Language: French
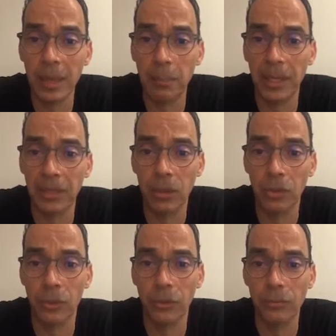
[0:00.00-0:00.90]
répètent
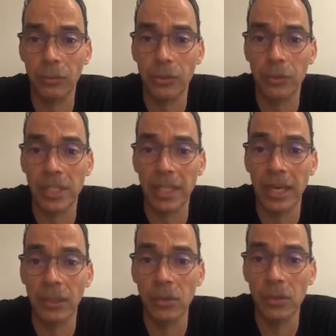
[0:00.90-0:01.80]
encore une fois ce
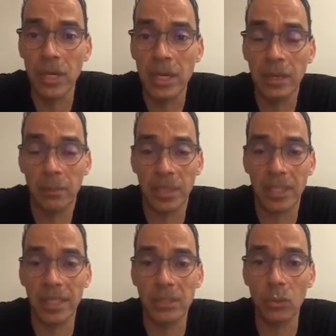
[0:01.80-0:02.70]
scénario Parce
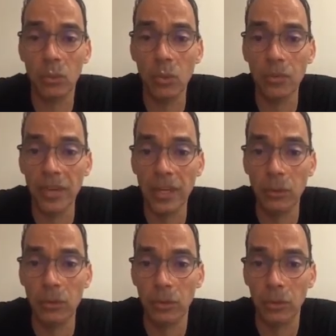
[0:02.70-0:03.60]
qu'elles sont
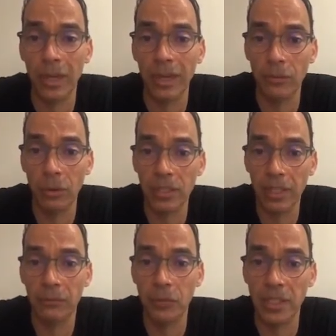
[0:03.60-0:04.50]
convaincues qu'elles vont
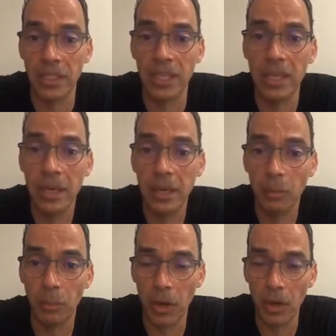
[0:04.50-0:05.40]
cette fois-ci
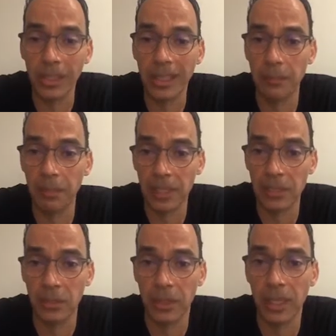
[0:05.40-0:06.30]
prendre la
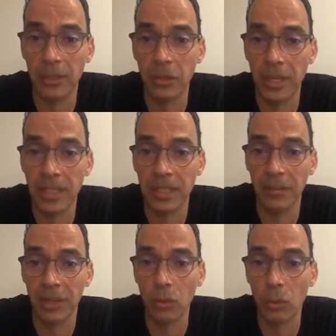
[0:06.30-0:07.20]
personne qu'elles connaissent
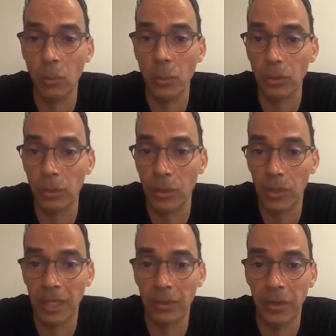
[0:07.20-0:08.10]
avec le comportement
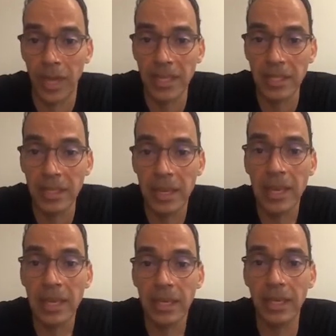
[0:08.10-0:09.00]
qu'elles connaissent
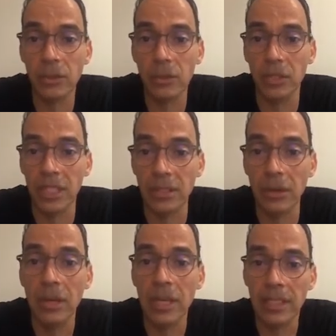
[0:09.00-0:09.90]
et en se
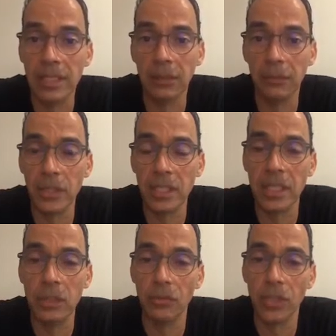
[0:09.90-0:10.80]
disant cette
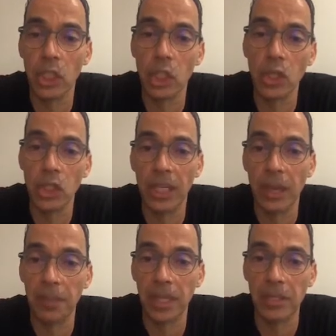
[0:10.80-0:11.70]
fois-ci je vais changer la
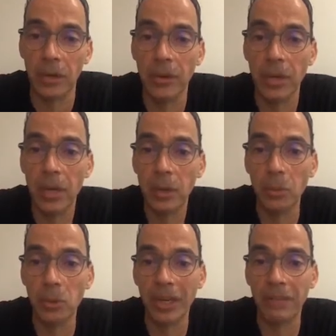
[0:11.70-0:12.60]
personne
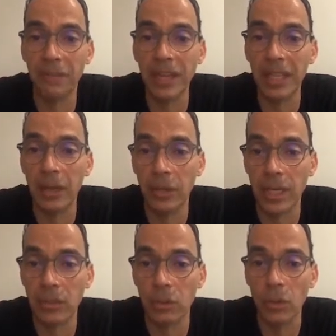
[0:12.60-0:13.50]
pour que la fin de la
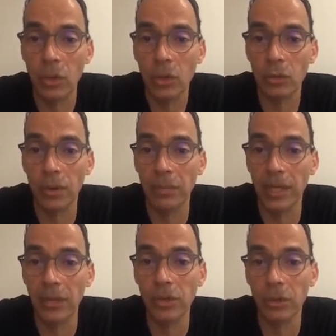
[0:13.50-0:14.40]
relation soit
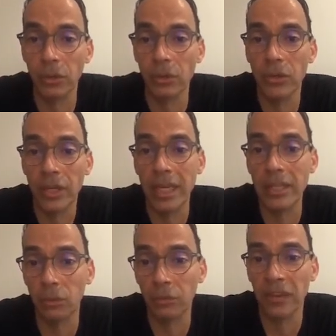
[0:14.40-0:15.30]
meilleure que
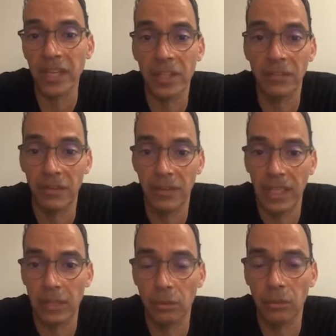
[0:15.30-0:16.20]
les autres fins que j'avais avec
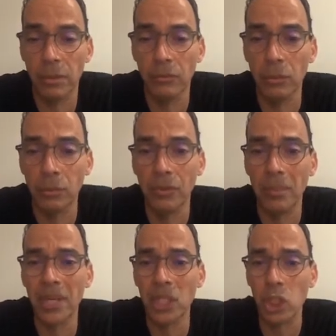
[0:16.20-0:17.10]
les autres. Mais vous ne pouvez
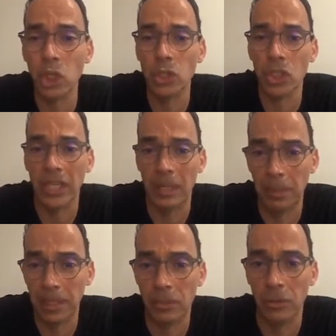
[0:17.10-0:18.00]
pas changer les
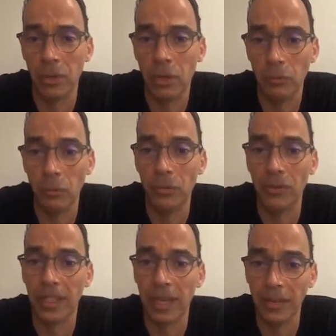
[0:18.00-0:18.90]
personnes. Vous
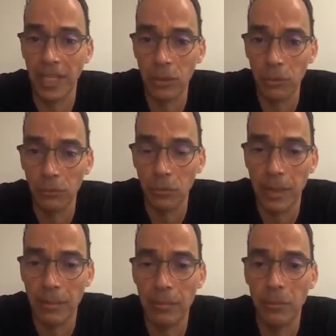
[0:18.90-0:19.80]
pouvez travailler sur
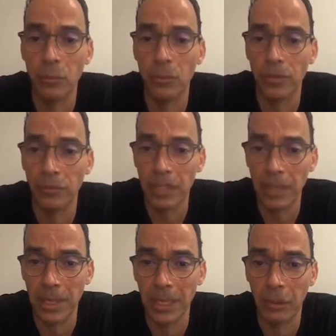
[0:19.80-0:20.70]
vous-même, vous pouvez vous
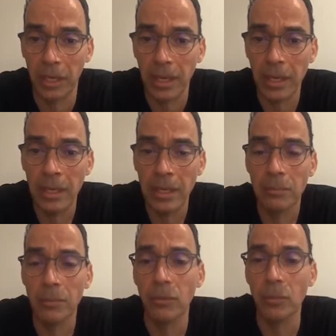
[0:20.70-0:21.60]
améliorer
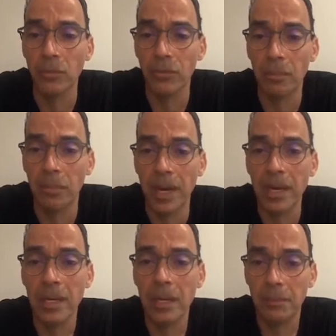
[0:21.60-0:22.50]
mais vous ne pouvez pas
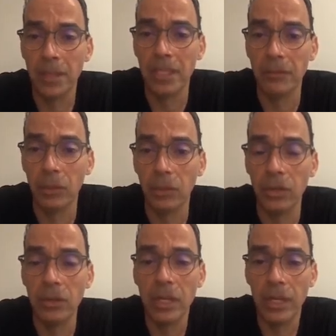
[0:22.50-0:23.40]
passer votre
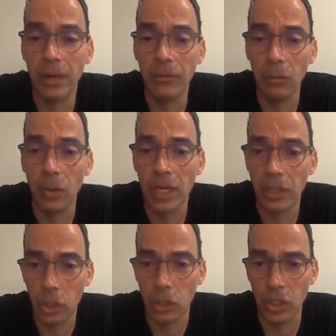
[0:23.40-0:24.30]
temps à vouloir
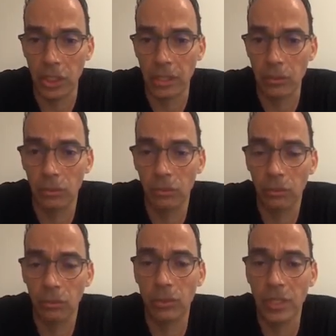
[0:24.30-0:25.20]
changer les autres.
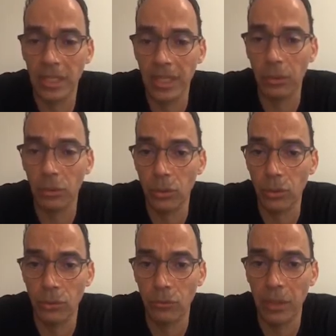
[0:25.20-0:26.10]
Donc ça, c'est quelque chose
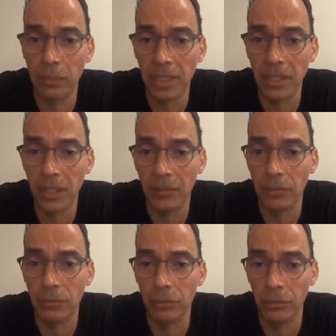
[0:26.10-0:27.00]
que je voulais partager
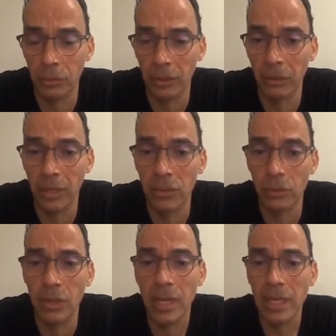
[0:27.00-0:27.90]
avec vous sur les
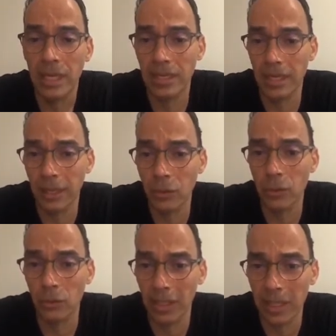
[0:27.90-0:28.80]
relations, et c'est quelque
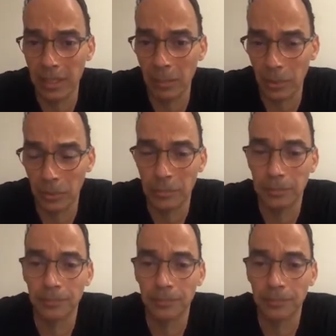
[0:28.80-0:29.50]
chose de très important.